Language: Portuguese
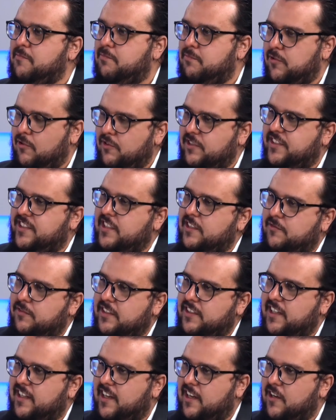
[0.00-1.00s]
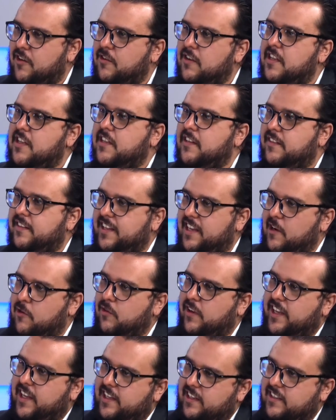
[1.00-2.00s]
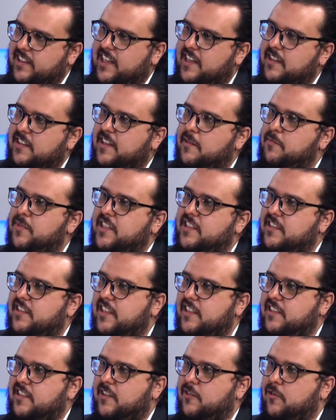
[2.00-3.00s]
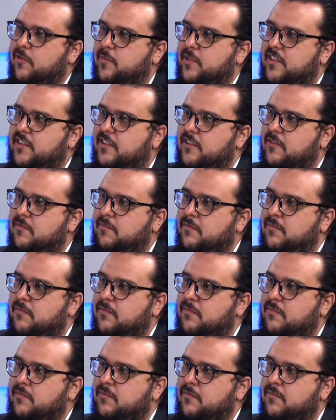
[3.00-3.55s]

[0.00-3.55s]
para o Distrito Federal ter alguém na, na presidência da comissão?